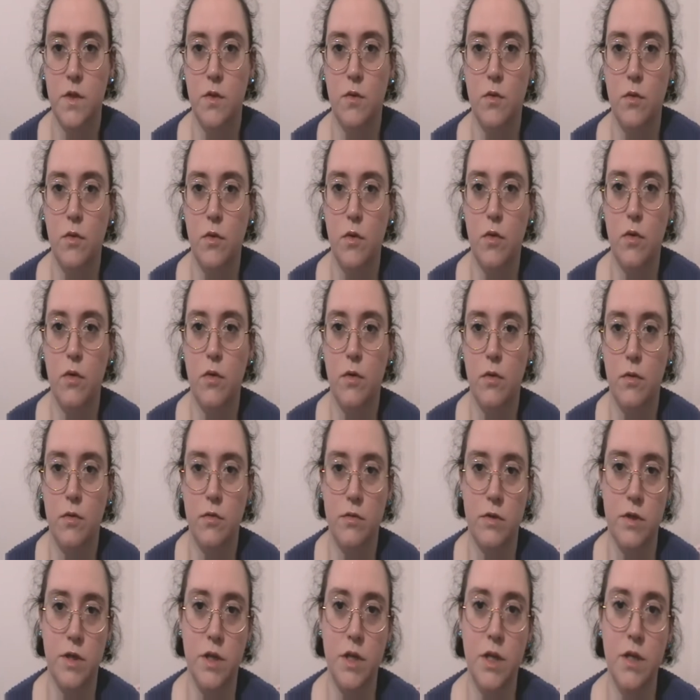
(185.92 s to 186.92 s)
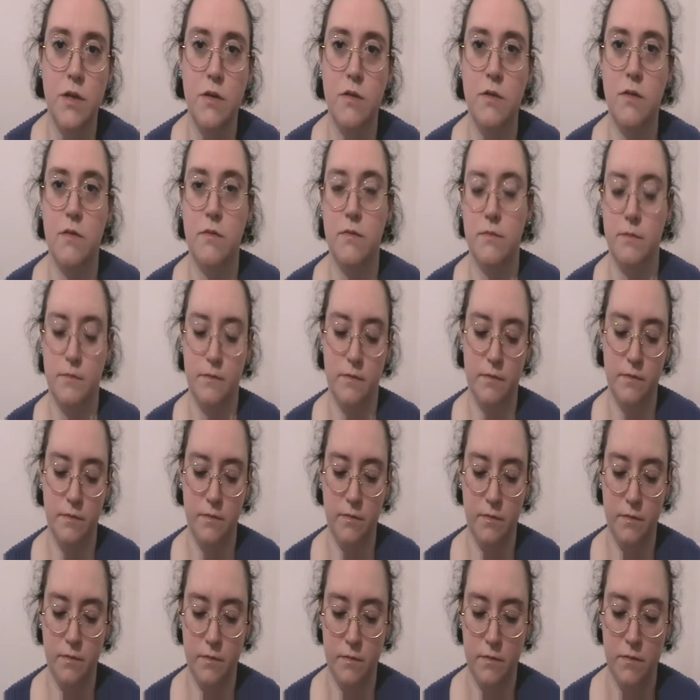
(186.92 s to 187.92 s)
un color rosino
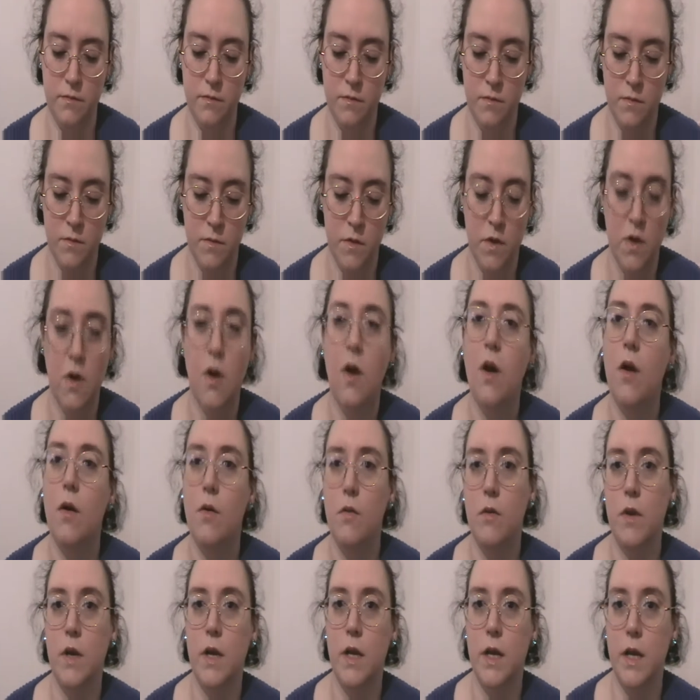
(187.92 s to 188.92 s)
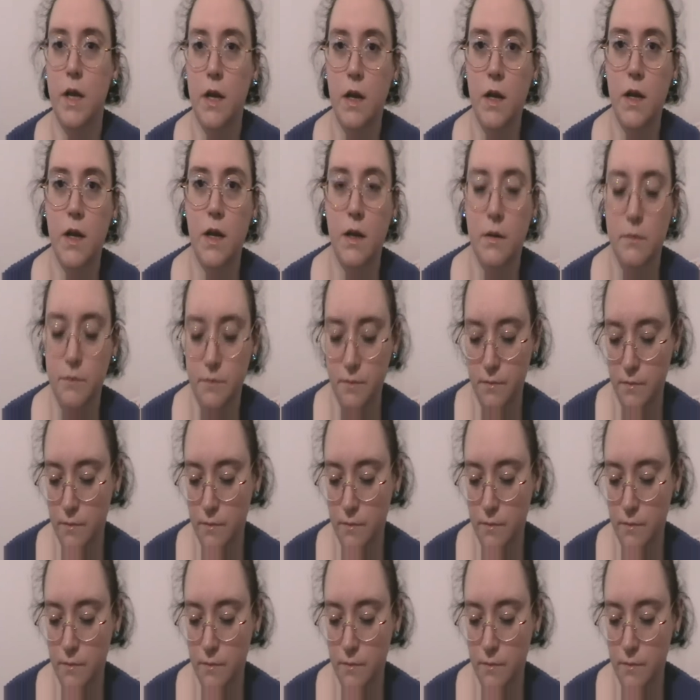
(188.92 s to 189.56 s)
o un lilla